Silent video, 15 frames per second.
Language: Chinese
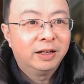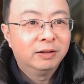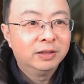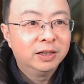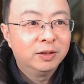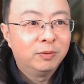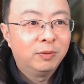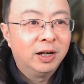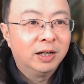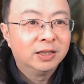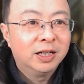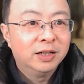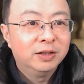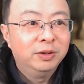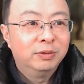这个网
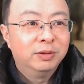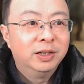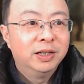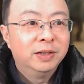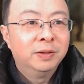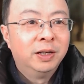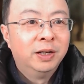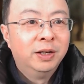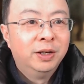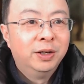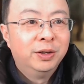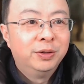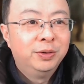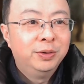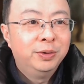上有人
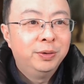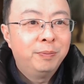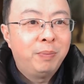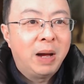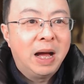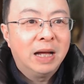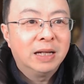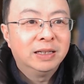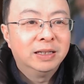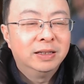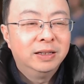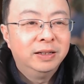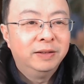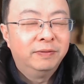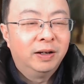去扒这个
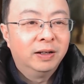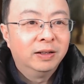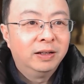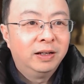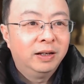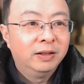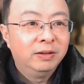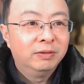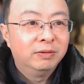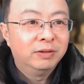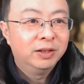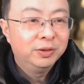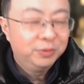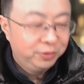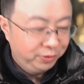地方啊，有
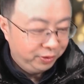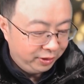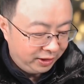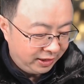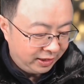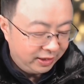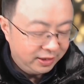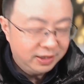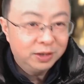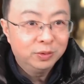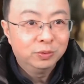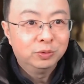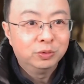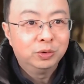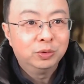人去写一些
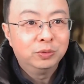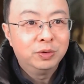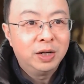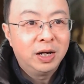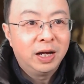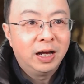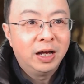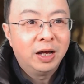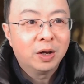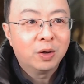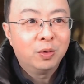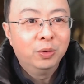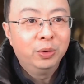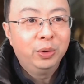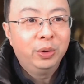路书啊、
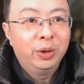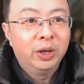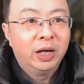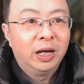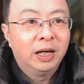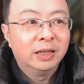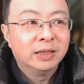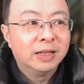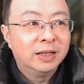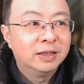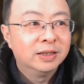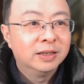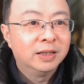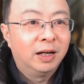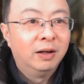攻略啊，才
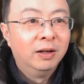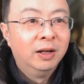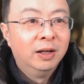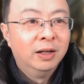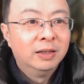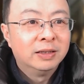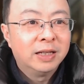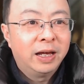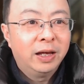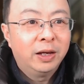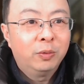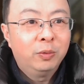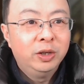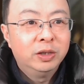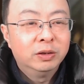知道在
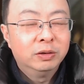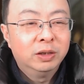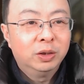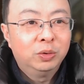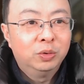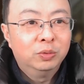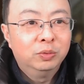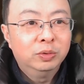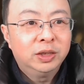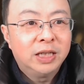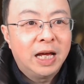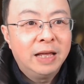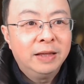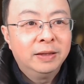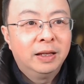贵州的独
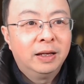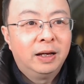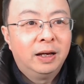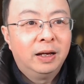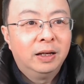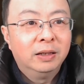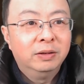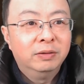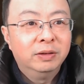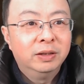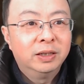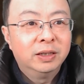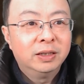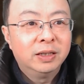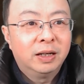山啊，有一
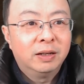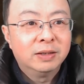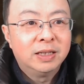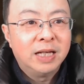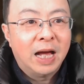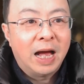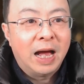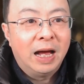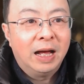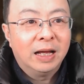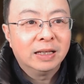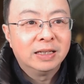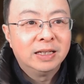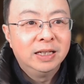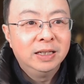个叫“贾
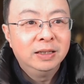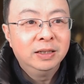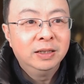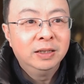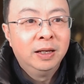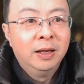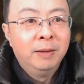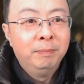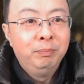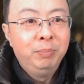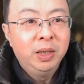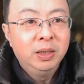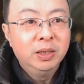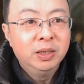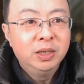青
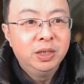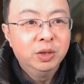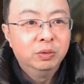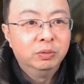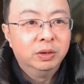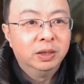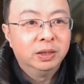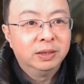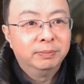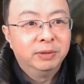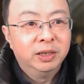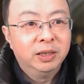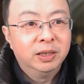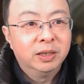冰臼的这么一个